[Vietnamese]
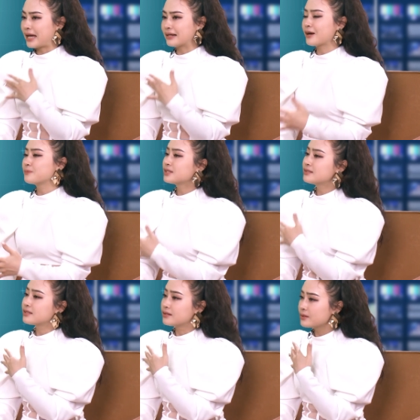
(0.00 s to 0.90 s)
thành công
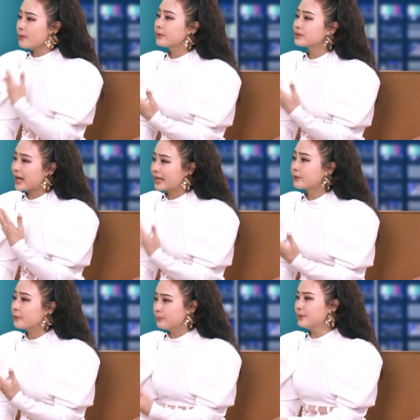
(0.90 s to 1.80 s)
trên chính đôi
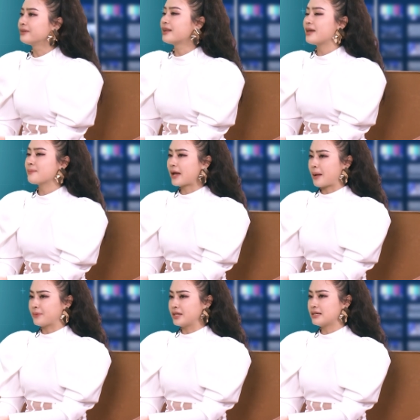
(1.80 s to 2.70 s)
tay của mình, để em
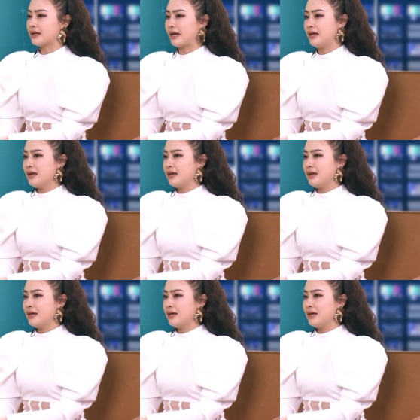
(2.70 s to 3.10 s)
cảm thấy rằng là